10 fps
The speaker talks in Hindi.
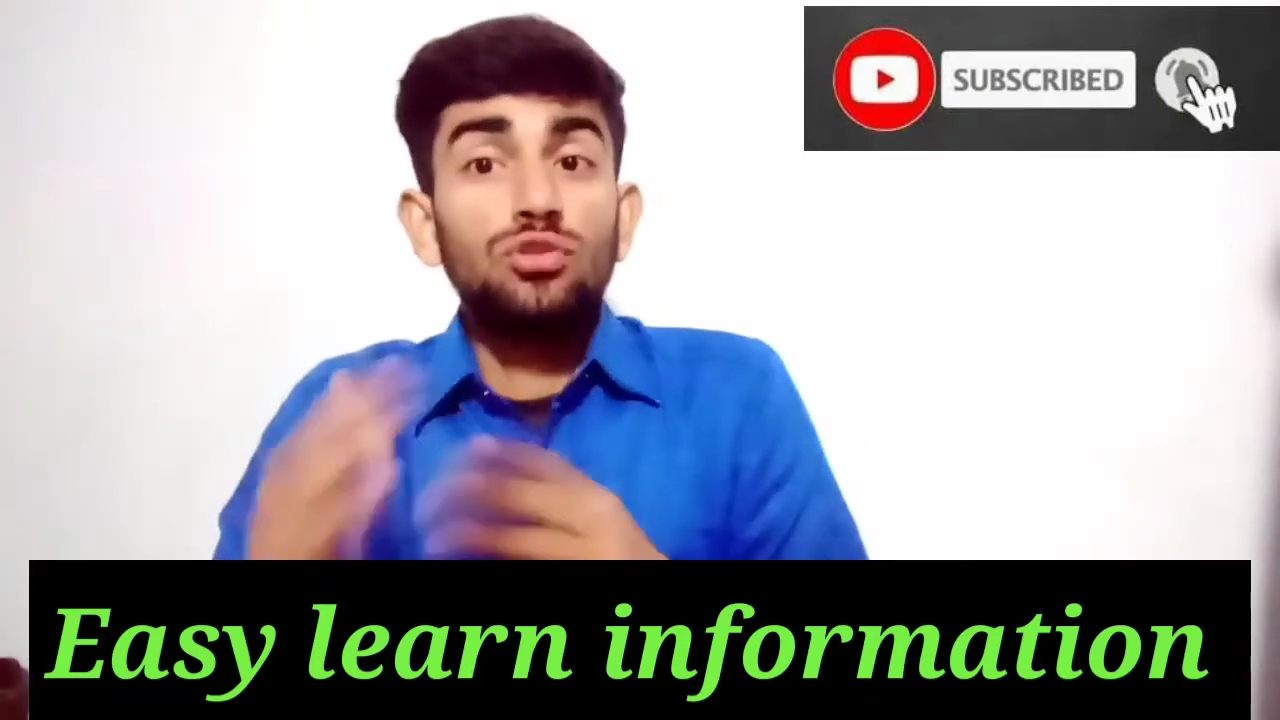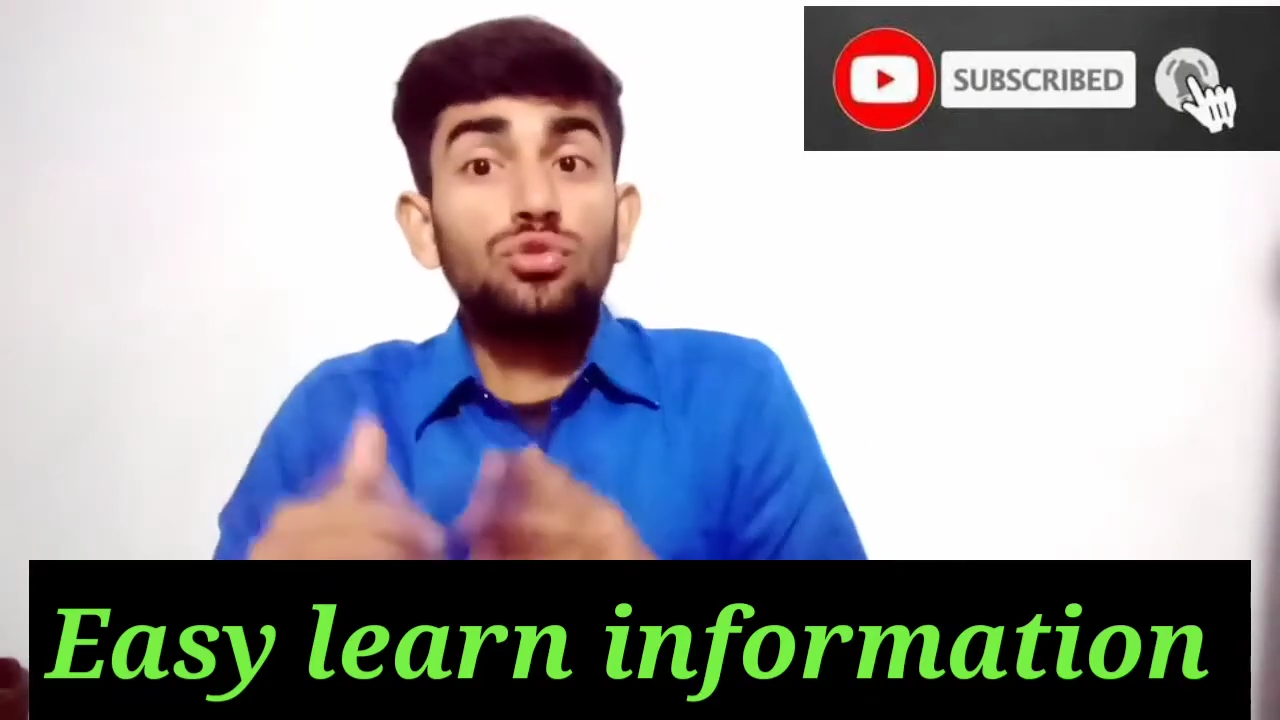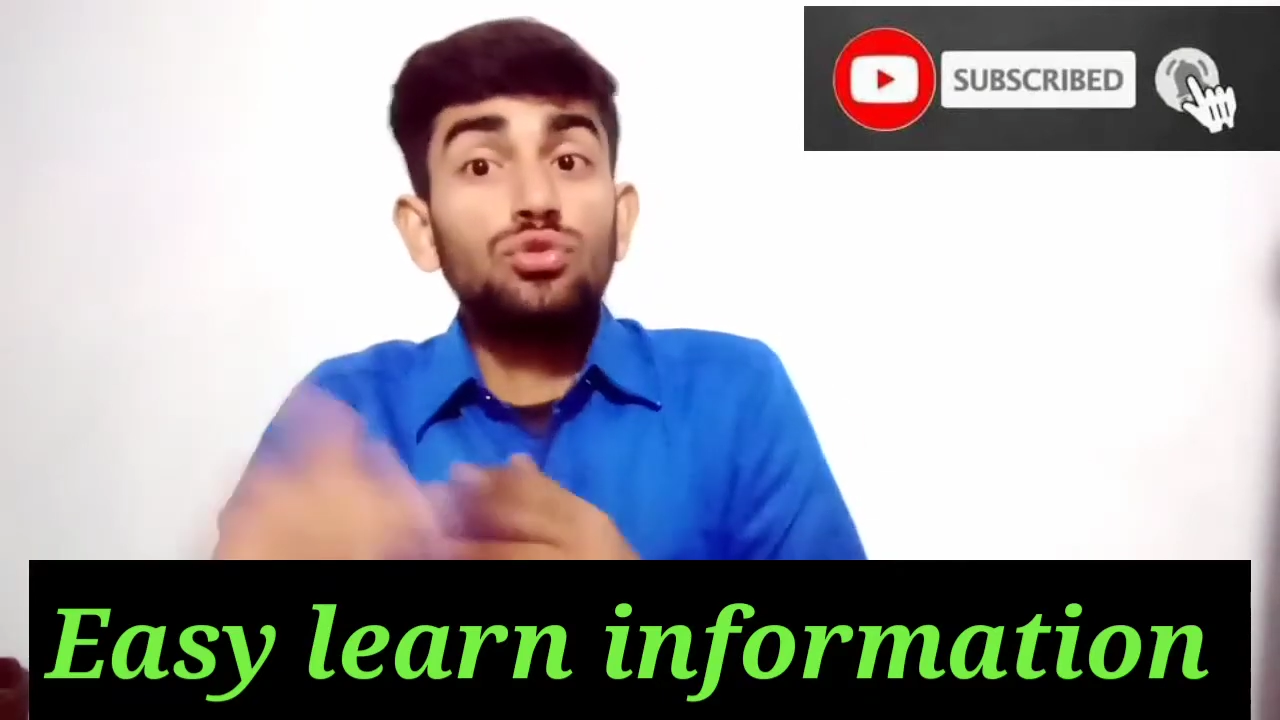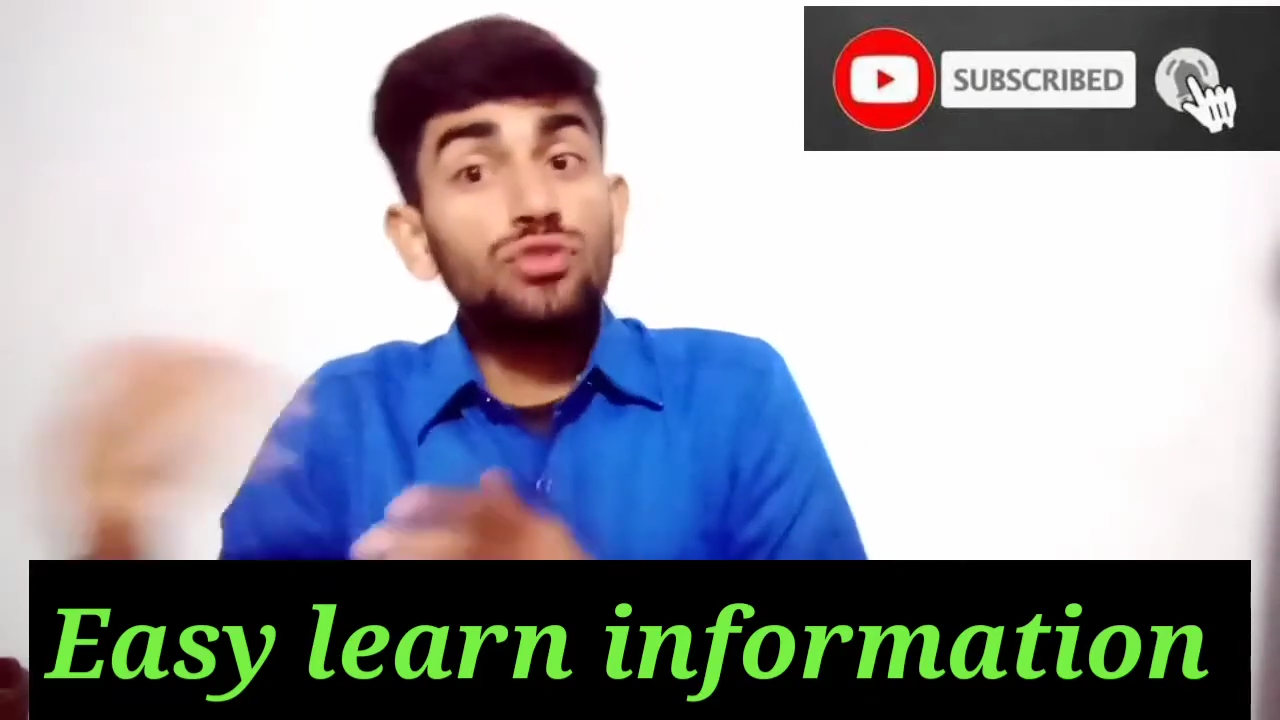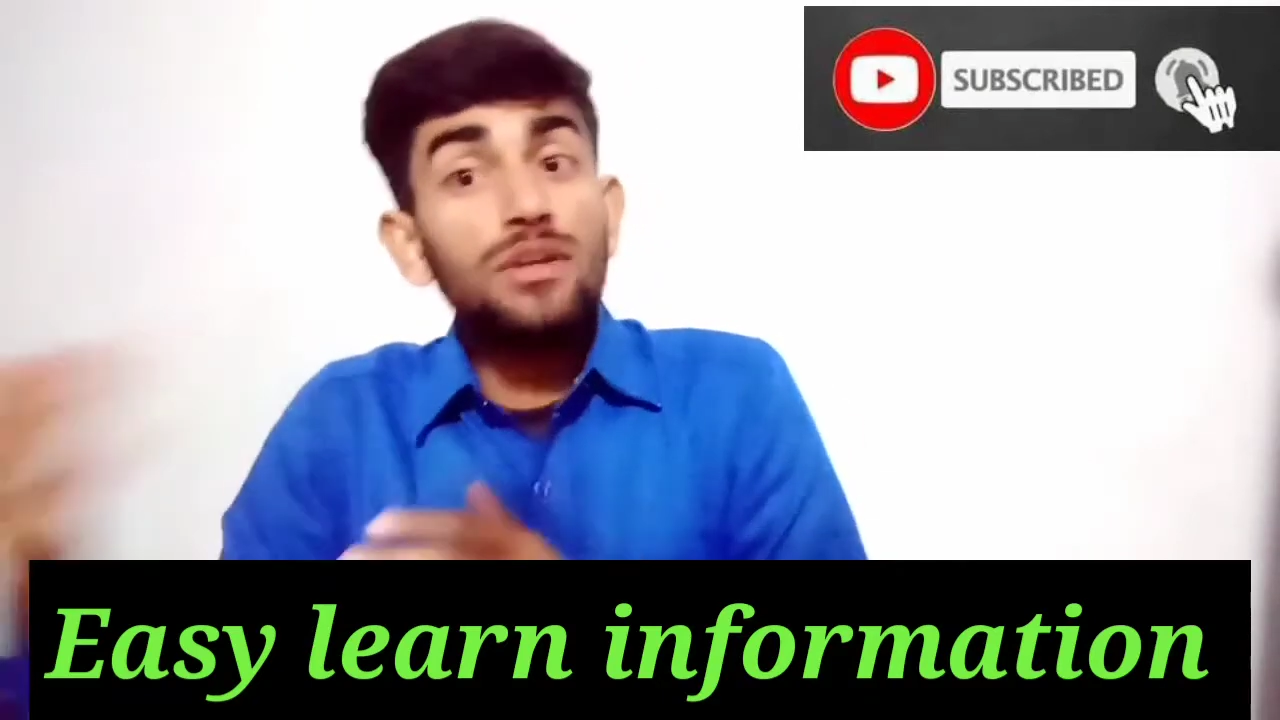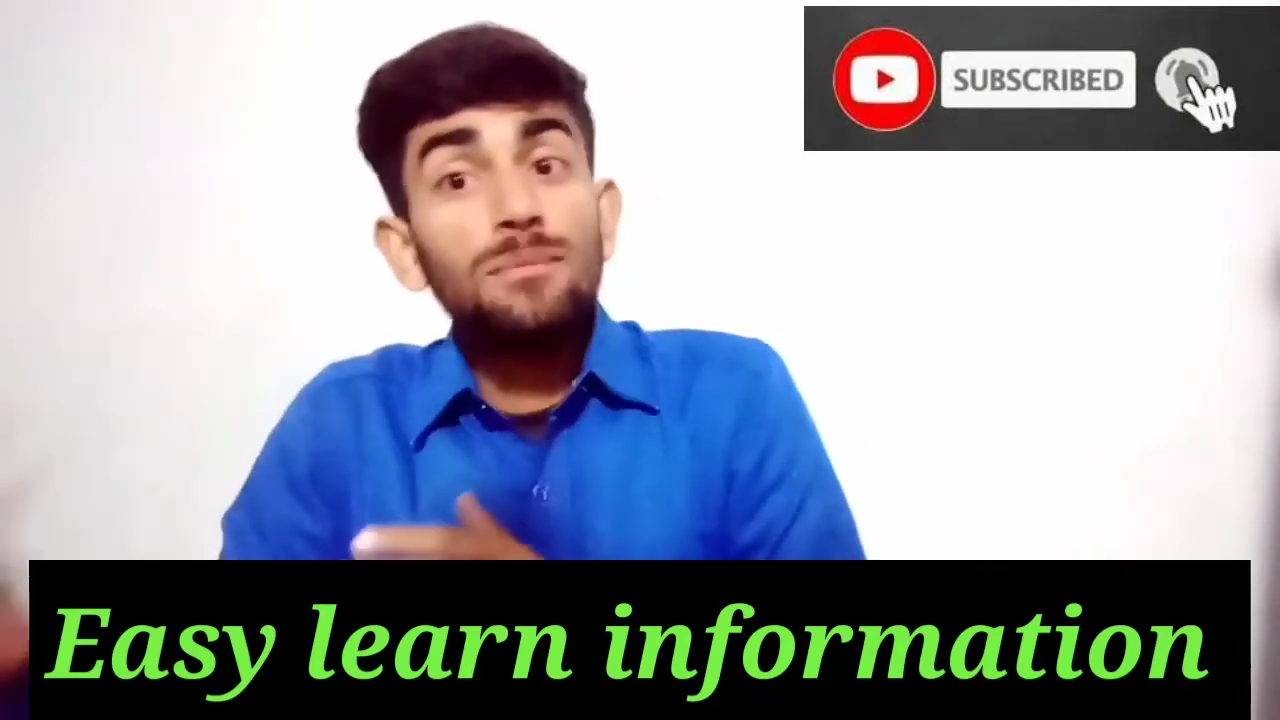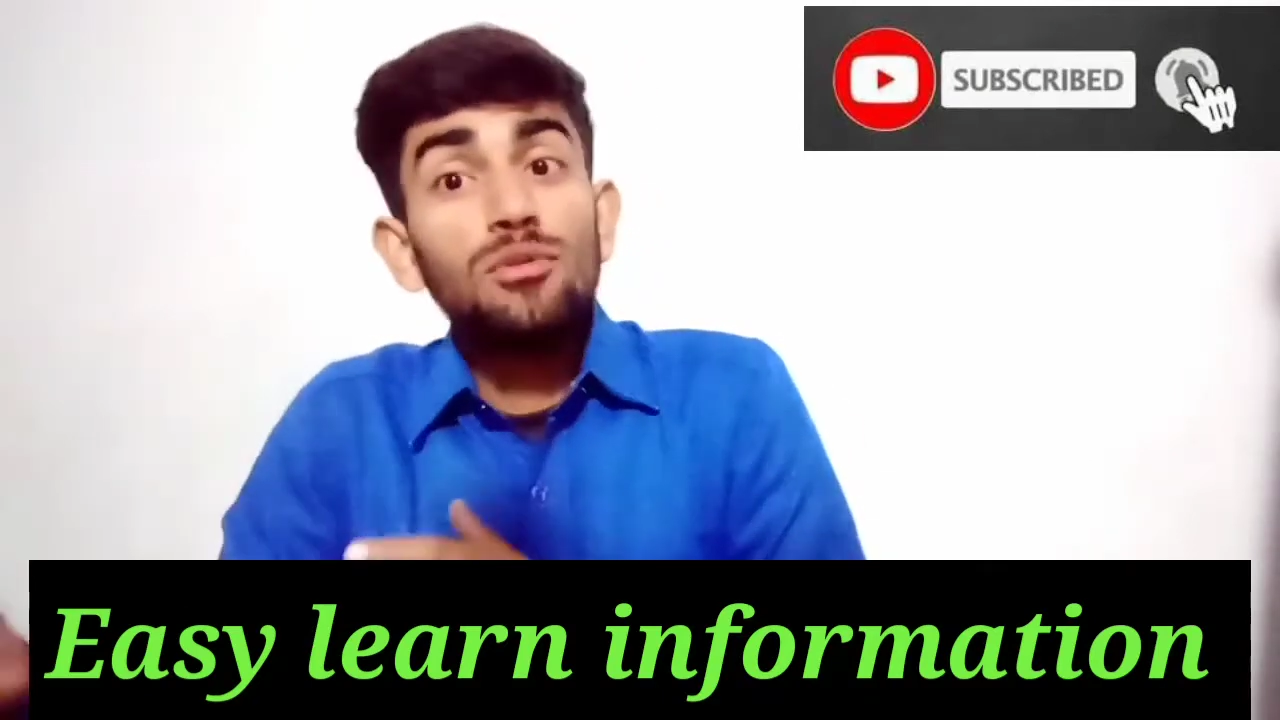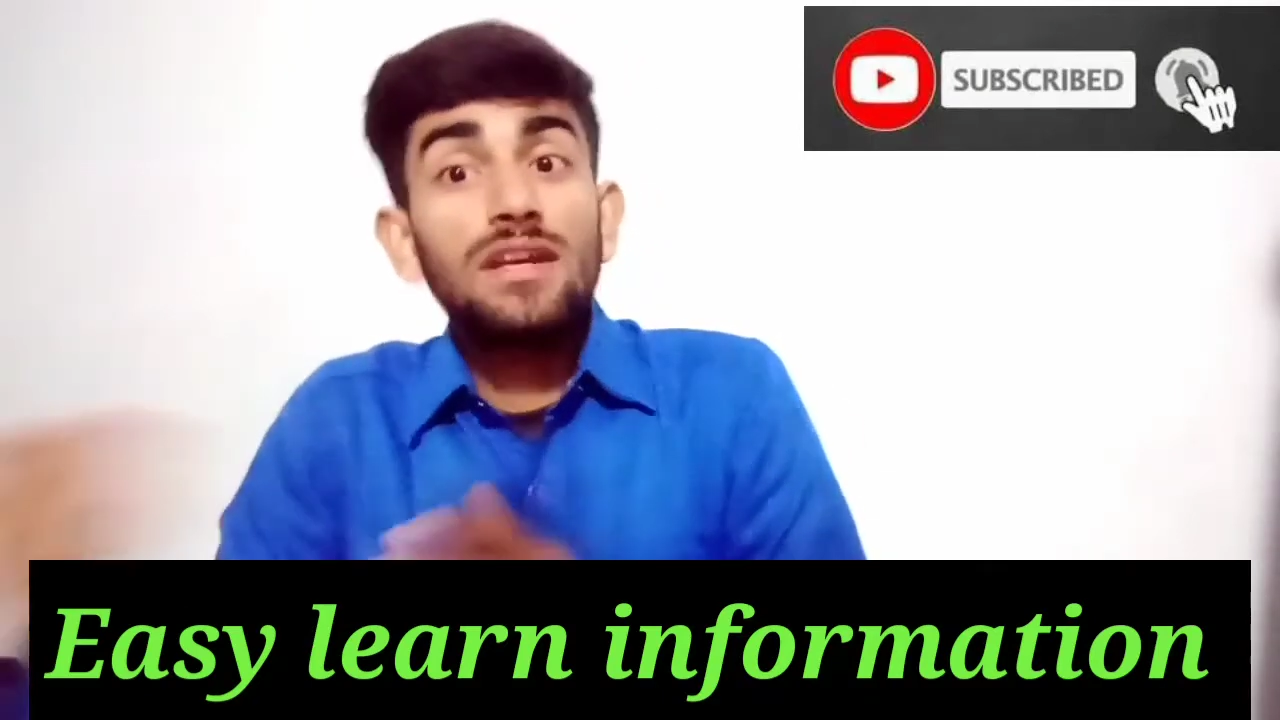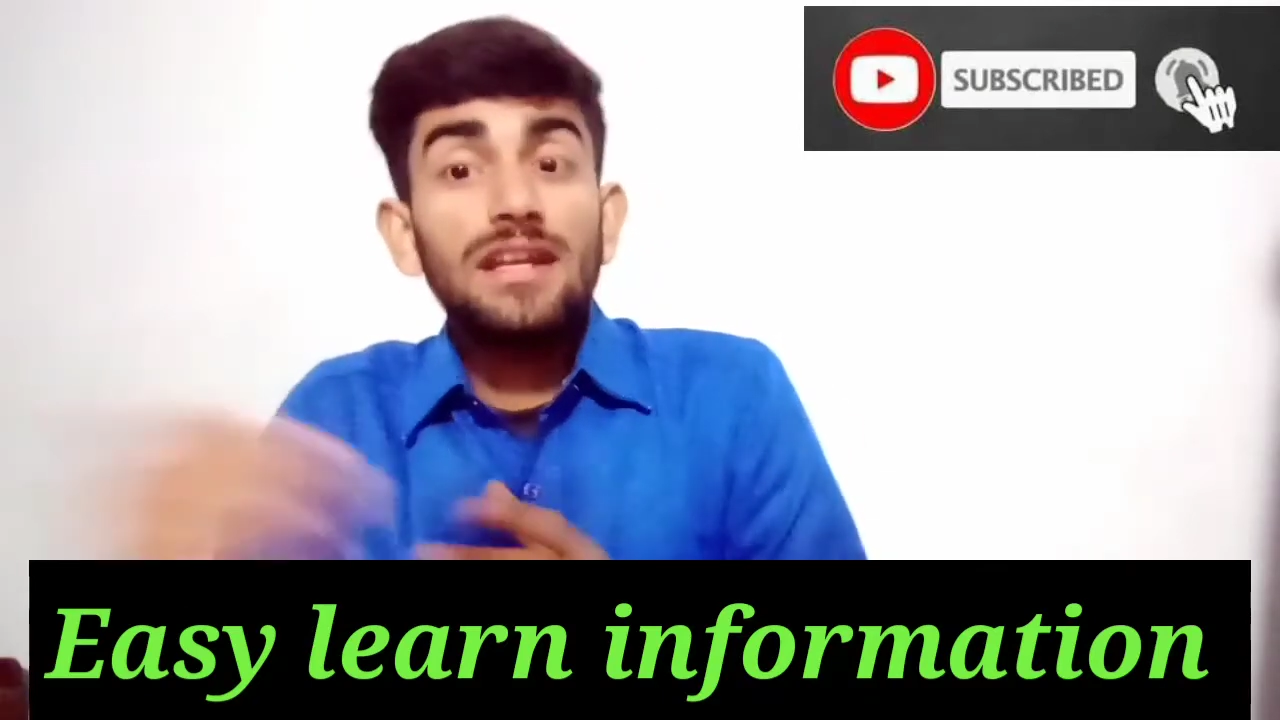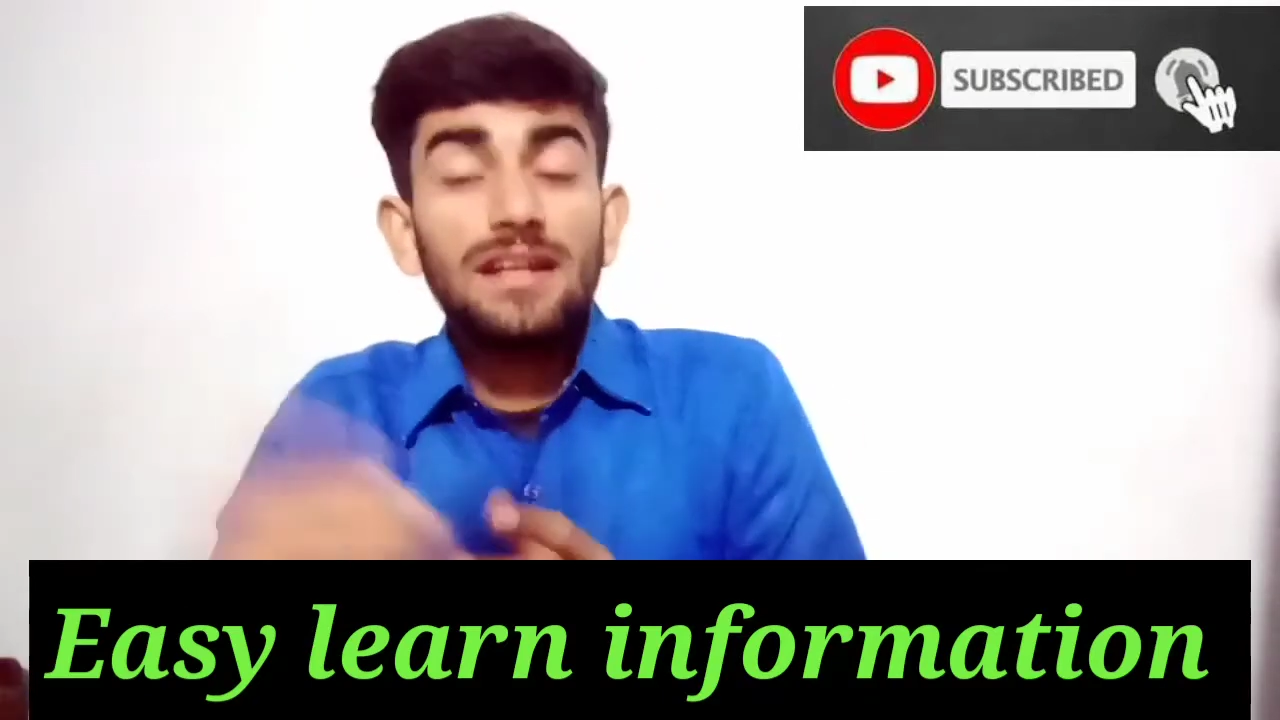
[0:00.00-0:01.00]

दूसरे मुल्क के